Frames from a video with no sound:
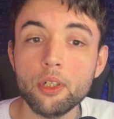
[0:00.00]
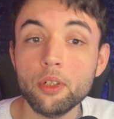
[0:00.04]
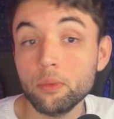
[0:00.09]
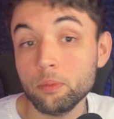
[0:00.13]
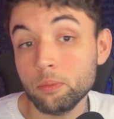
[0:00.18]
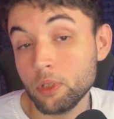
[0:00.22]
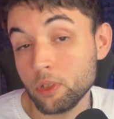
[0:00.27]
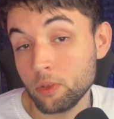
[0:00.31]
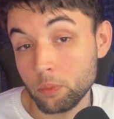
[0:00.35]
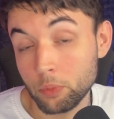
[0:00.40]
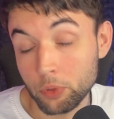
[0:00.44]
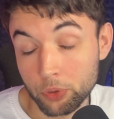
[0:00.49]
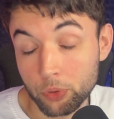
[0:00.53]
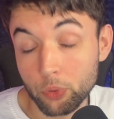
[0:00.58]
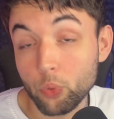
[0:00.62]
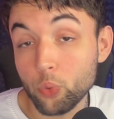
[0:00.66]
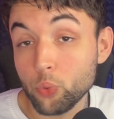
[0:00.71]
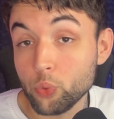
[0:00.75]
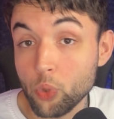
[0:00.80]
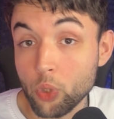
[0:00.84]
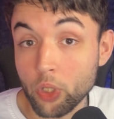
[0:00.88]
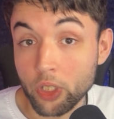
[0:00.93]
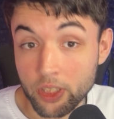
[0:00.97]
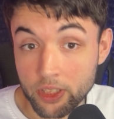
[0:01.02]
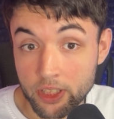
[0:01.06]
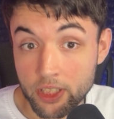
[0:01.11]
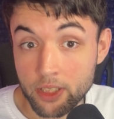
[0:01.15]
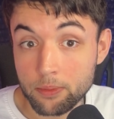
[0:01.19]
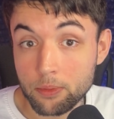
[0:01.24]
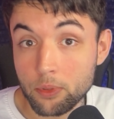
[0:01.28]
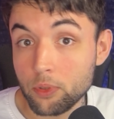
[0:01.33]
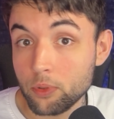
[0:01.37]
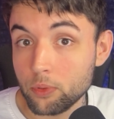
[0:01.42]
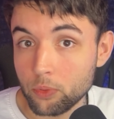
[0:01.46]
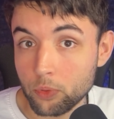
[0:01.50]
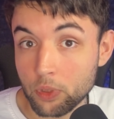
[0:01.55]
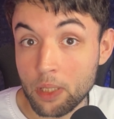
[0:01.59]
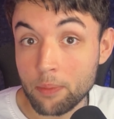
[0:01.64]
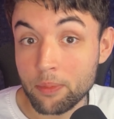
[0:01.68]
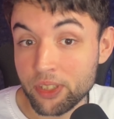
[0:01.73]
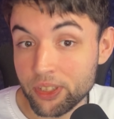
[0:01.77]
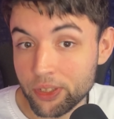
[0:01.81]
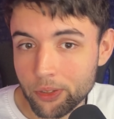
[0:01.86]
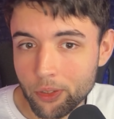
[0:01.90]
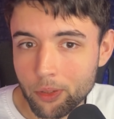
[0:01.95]
bueno, pues un objetivo, una
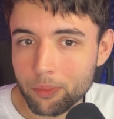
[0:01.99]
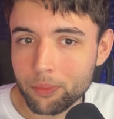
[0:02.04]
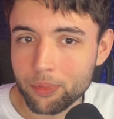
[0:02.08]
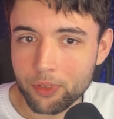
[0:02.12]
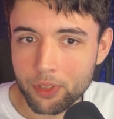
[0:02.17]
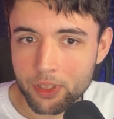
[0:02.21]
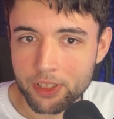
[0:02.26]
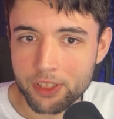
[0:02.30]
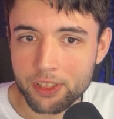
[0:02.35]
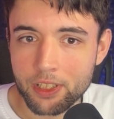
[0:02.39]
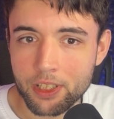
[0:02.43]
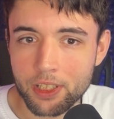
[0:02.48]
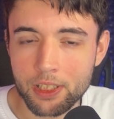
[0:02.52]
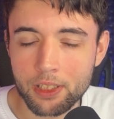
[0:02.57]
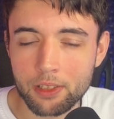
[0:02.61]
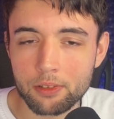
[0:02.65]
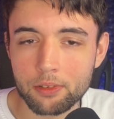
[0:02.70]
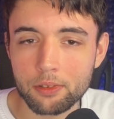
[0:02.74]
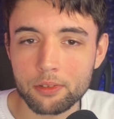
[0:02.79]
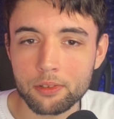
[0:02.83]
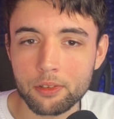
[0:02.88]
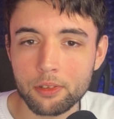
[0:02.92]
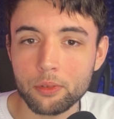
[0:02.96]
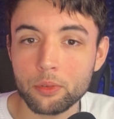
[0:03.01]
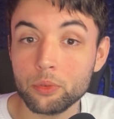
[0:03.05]
misión, por así decirlo, ¿no?